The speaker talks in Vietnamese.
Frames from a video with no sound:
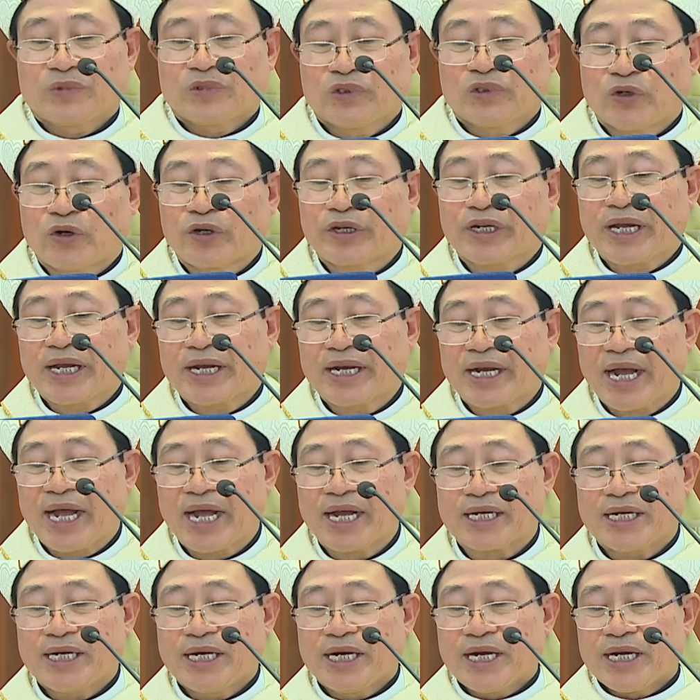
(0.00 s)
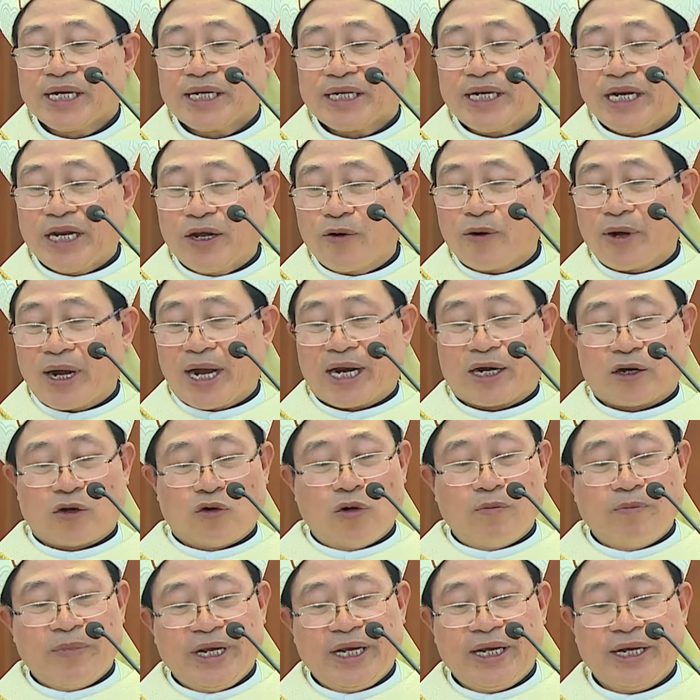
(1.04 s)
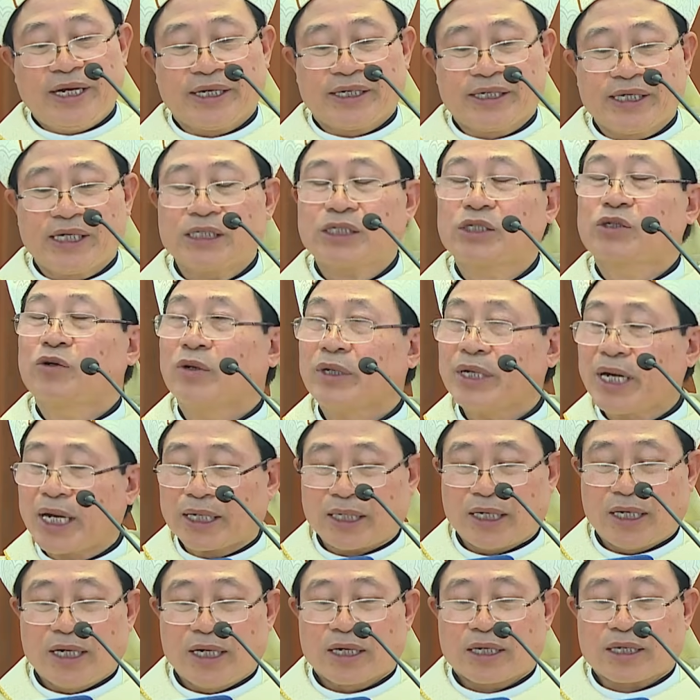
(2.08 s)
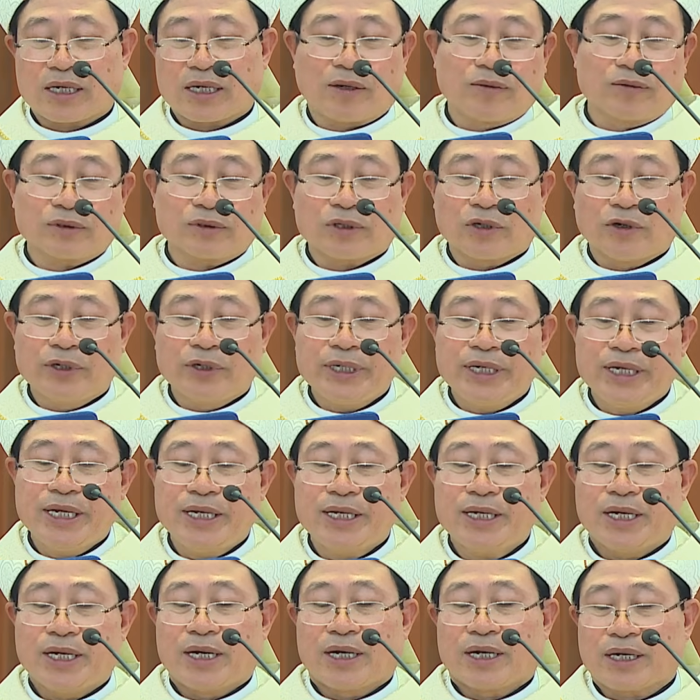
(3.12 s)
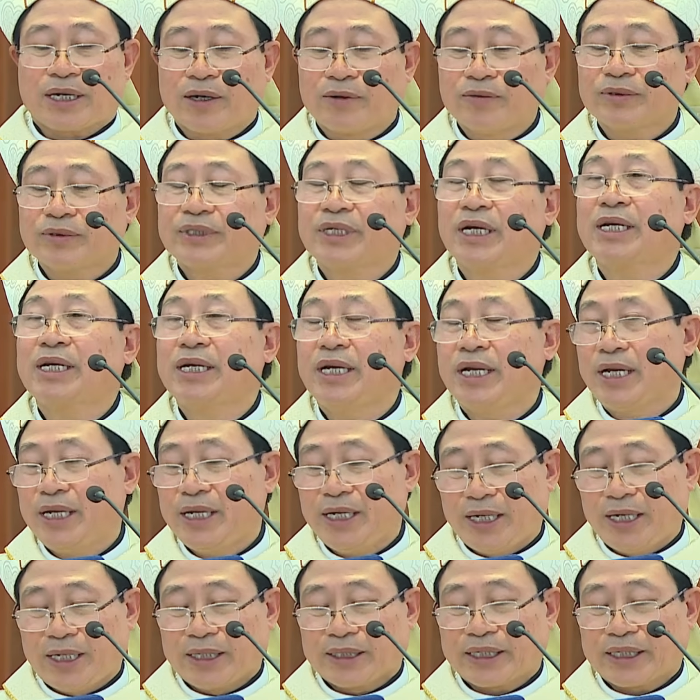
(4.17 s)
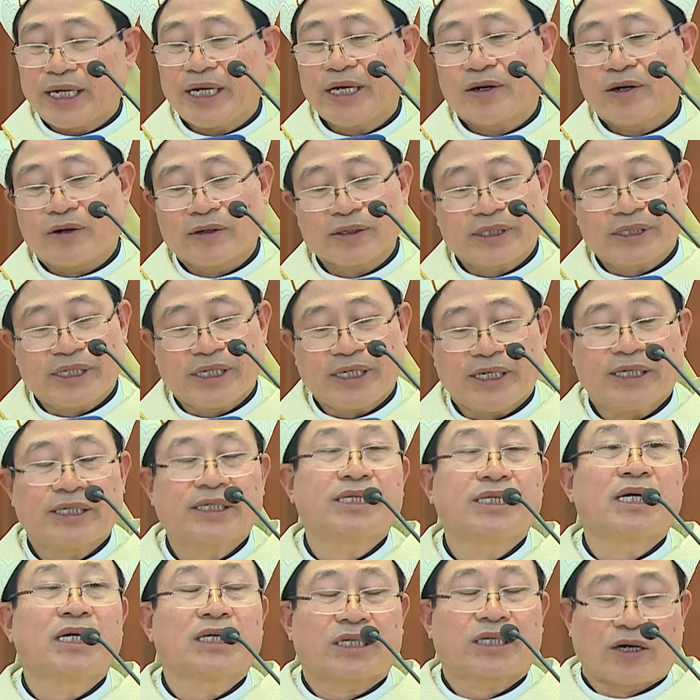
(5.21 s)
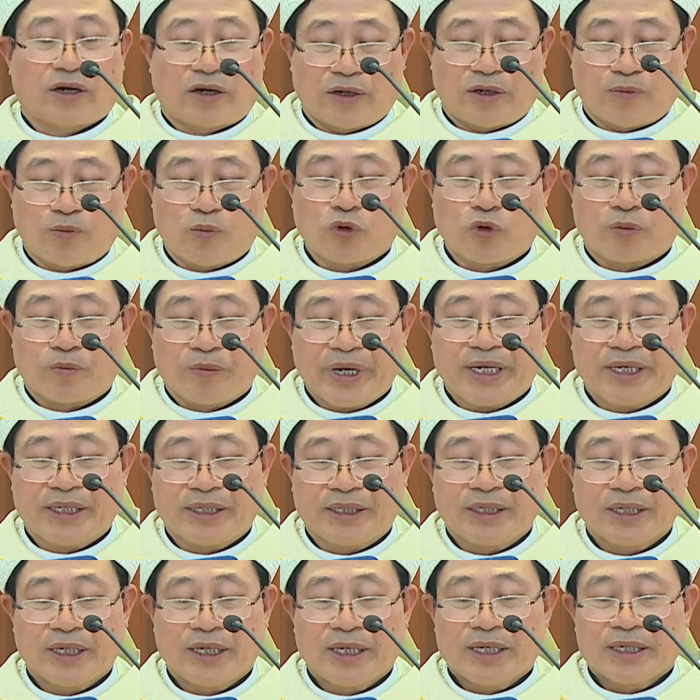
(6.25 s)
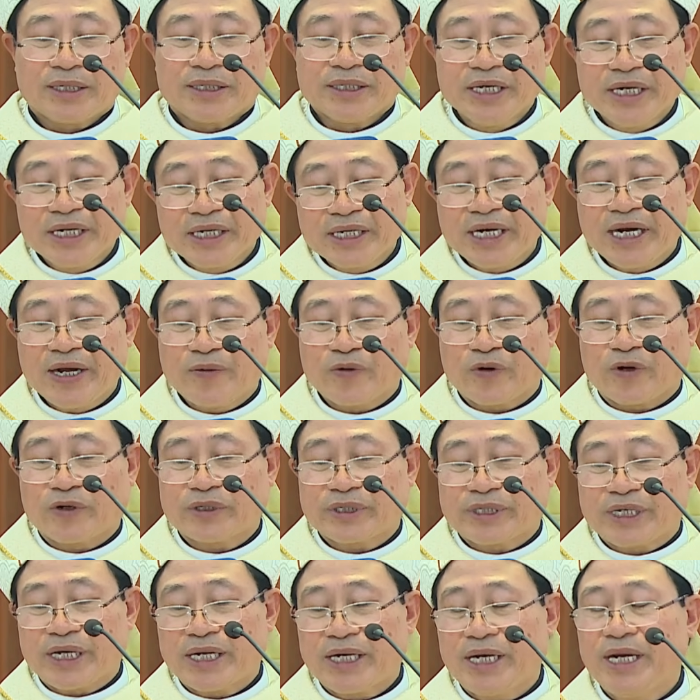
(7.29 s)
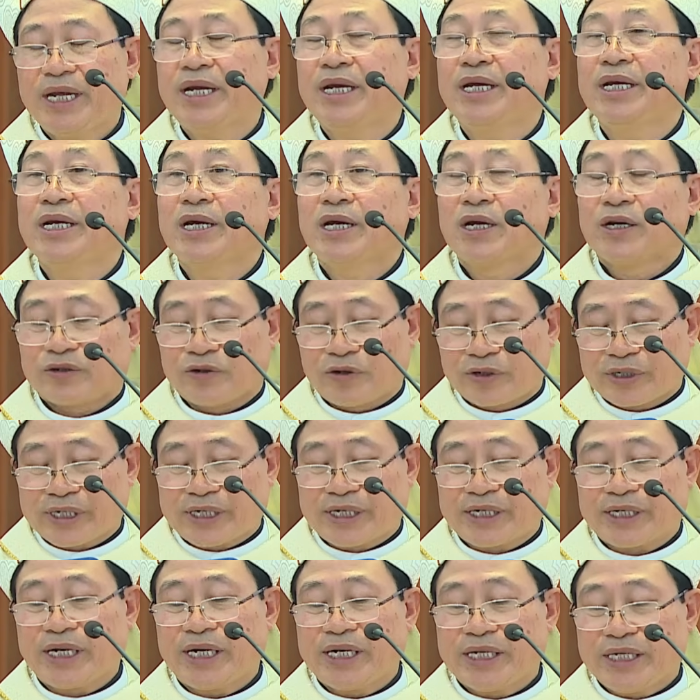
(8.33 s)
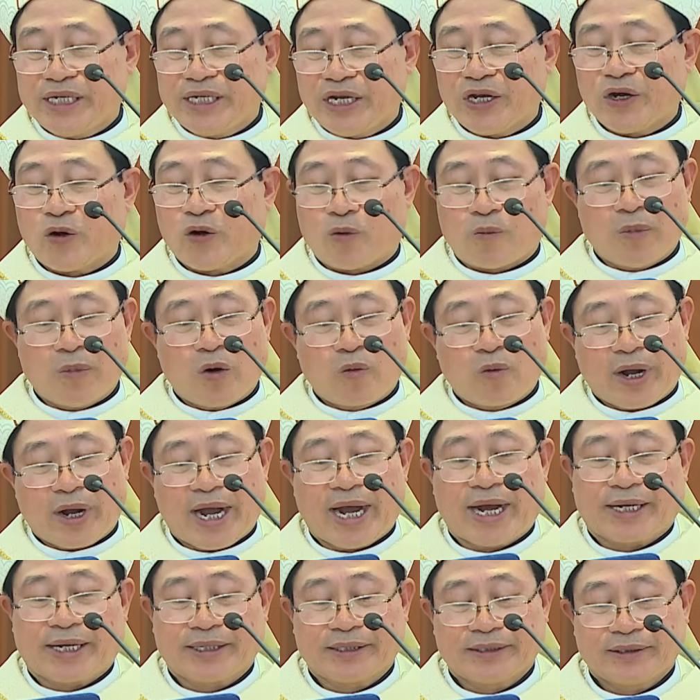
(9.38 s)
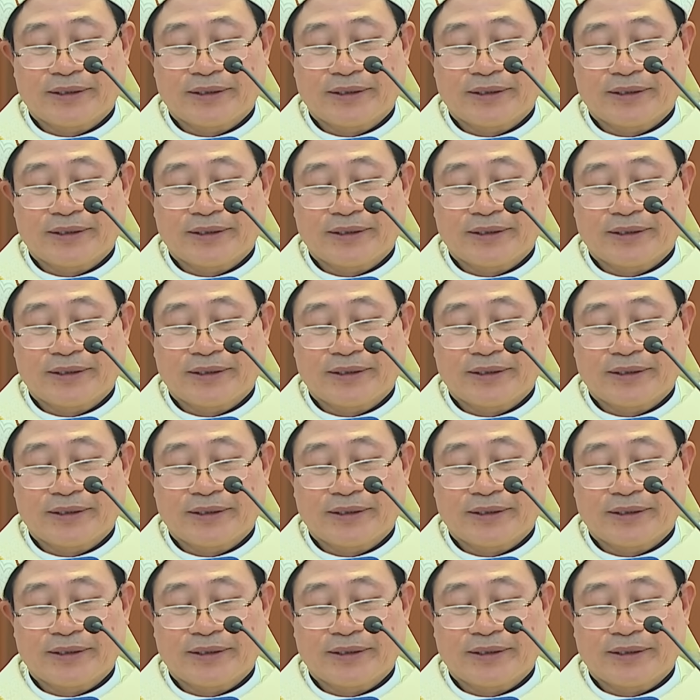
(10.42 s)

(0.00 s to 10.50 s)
nói cách khác nếu hạt lúa mì rơi xuống đất không thối đi, không chết đi thì nó chỉ trơ trọi một mình. Nhưng nếu nó chết đi, nó sinh nhiều bông hạt.